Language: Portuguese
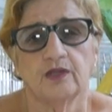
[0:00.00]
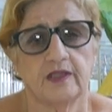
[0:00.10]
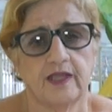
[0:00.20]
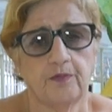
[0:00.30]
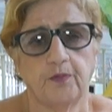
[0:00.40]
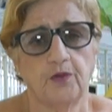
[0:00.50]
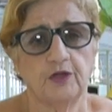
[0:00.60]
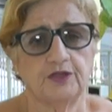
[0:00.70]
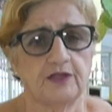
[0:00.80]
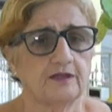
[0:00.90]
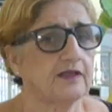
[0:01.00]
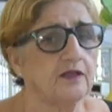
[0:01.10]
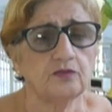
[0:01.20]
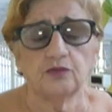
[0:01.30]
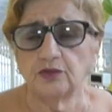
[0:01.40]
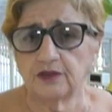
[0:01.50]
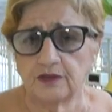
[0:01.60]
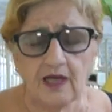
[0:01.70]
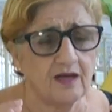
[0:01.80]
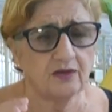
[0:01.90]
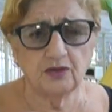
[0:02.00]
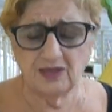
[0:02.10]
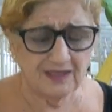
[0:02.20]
que depois de tantos anos,